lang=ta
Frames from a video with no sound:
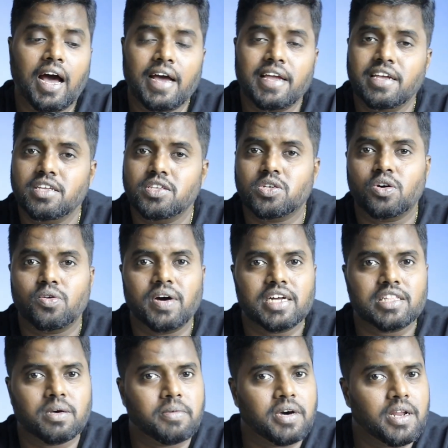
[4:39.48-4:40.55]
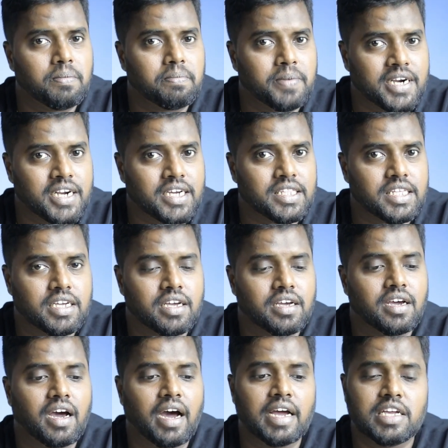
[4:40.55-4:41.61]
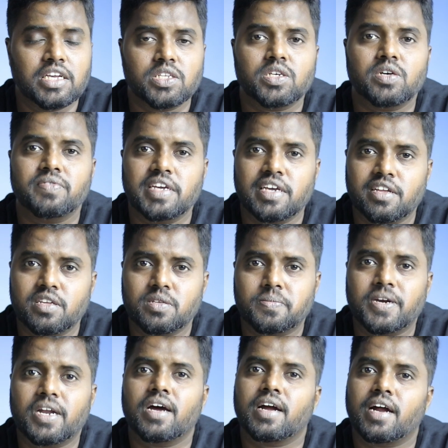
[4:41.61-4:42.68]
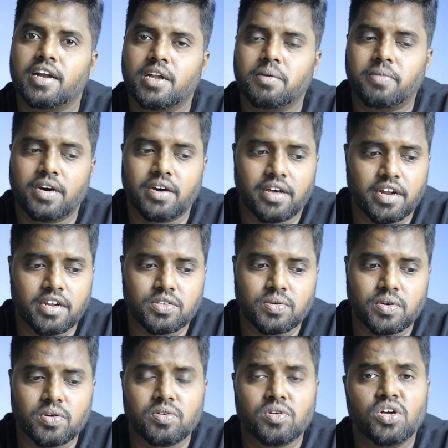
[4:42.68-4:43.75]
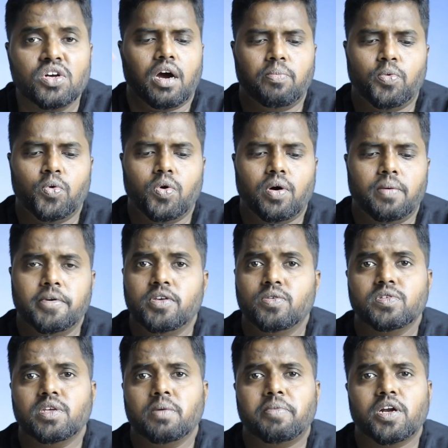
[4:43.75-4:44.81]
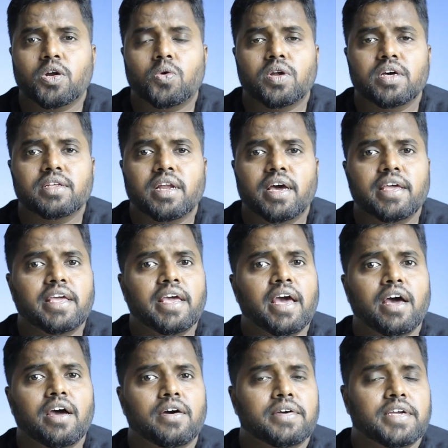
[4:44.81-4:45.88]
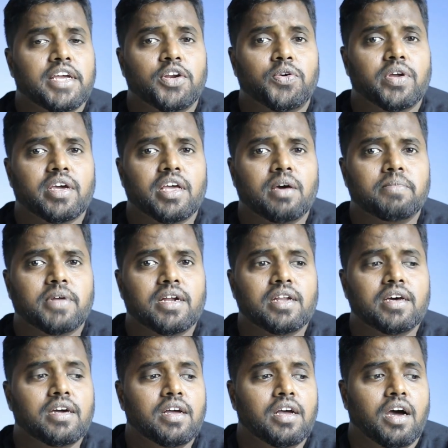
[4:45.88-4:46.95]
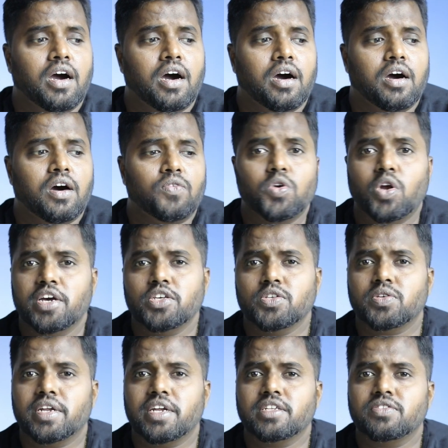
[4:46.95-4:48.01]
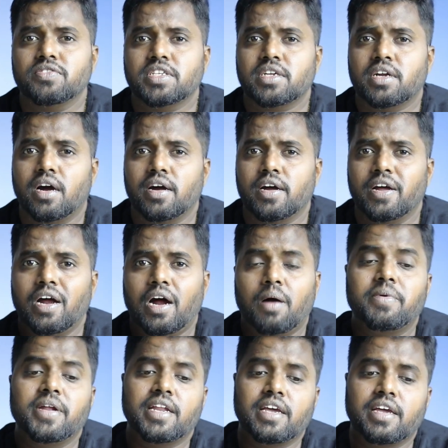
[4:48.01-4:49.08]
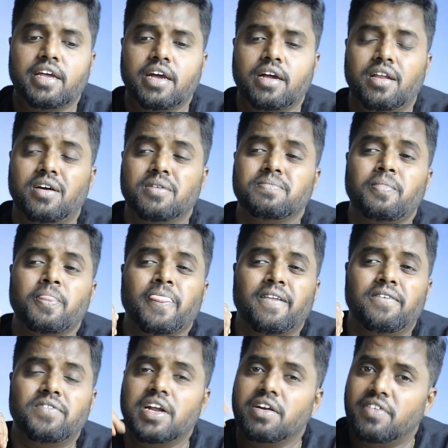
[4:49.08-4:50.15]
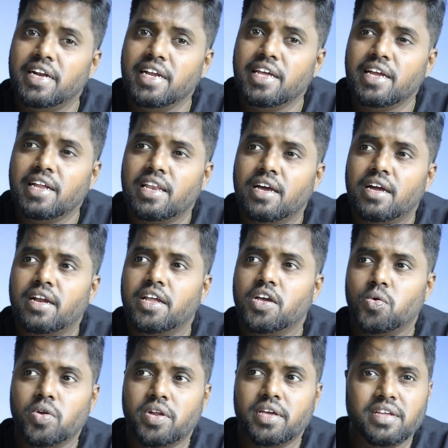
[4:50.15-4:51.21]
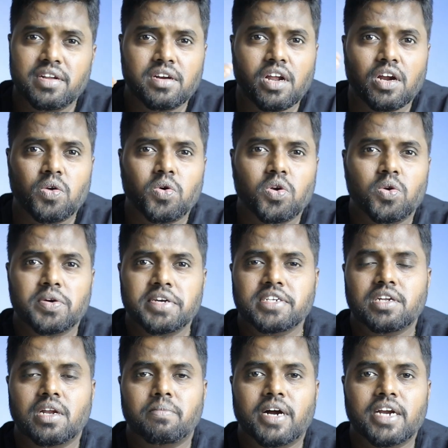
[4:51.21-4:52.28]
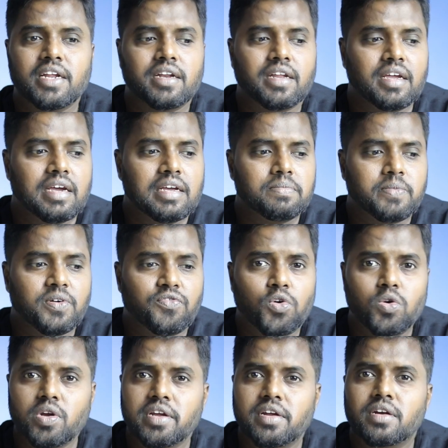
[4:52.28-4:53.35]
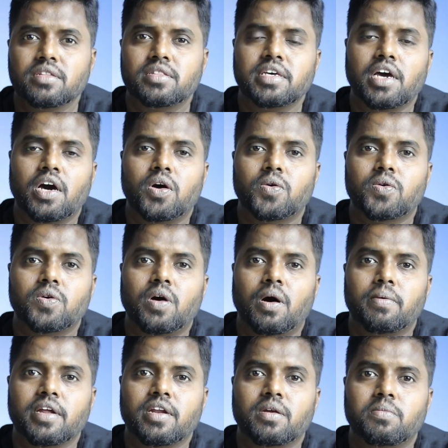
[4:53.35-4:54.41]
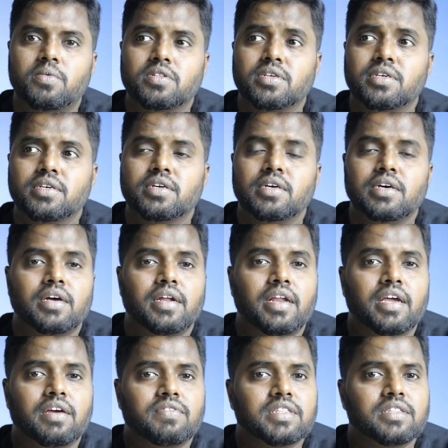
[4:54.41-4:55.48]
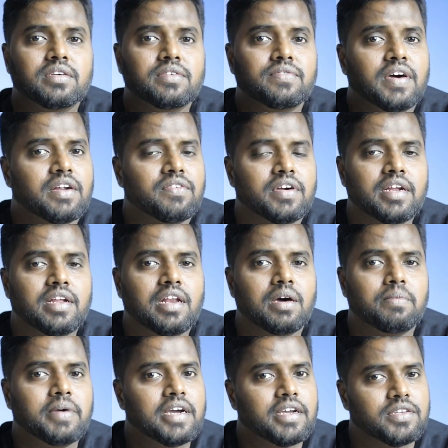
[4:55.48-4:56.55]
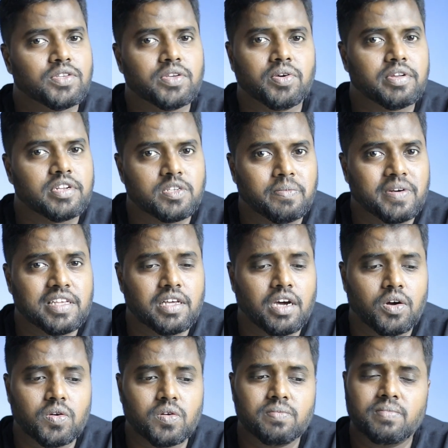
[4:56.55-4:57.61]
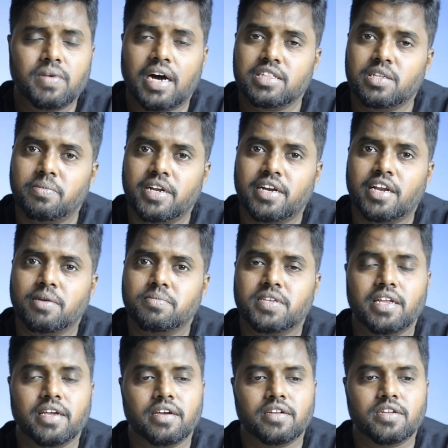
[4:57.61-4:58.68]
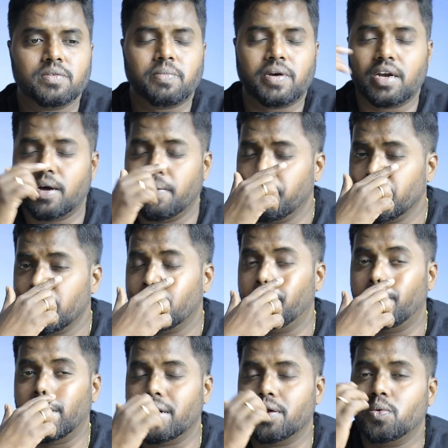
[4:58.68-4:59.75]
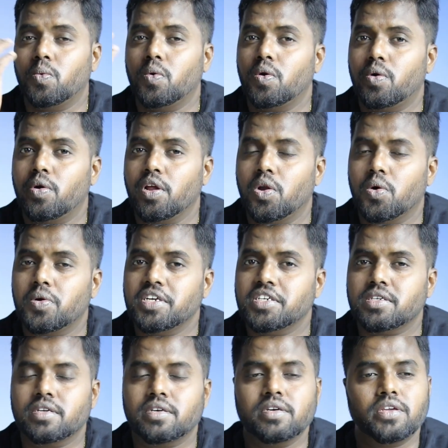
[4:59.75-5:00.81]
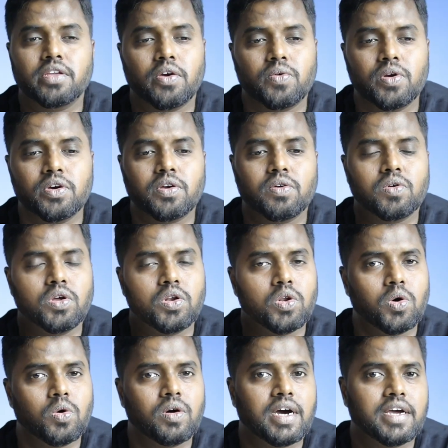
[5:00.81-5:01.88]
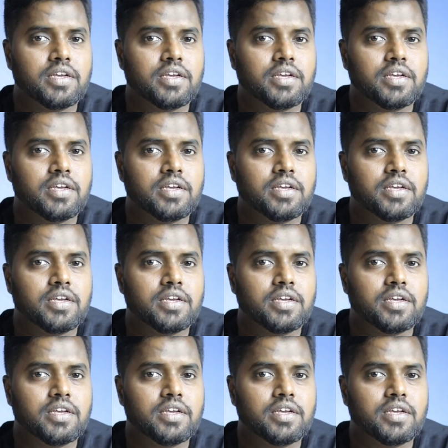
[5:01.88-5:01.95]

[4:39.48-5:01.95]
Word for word: ஐஎஸ்ஓவை அந்த மாதிரி பண்ணாதீங்க ஐஎஸ்ஓவை இன்க்ரீஸ் பண்ணால் கண்டிப்பாக கிரெயின்ஸ் வரும் அப்போது அப்படி யூஸே பண்ணக்கூடாதுன்னா ஏன் என்னோடய கேமராவில் அவ்வளோ ஐஎஸ்ஓ ரேஞ்ச் வச்சுருக்காங்க அப்படின்னு நீங்கள் கேட்கலாம் வேறு வழியே இல்லை நீங்கள் ஒரு இருட்டான ஒரு லொக்கேஷனில் மாட்டிக்கிட்டீங்க இப்போ ஃபோட்டோ எடுத்தே ஆகணும் அப்படின்னும் போது நீங்கள் வந்து வேறு வழி இல்லாமல் ஐஎஸ் இன்க்ரீஸ் பண்ணி தான் ஆகணும் அந்த மாதிரி டைம்ஸில் இன்க்ரீஸ் பண்ணலாம் பட் உங்களுடைய லொக்கேஷனுக்கு எவ்வளோக்கு எவ்வளோ லோவாக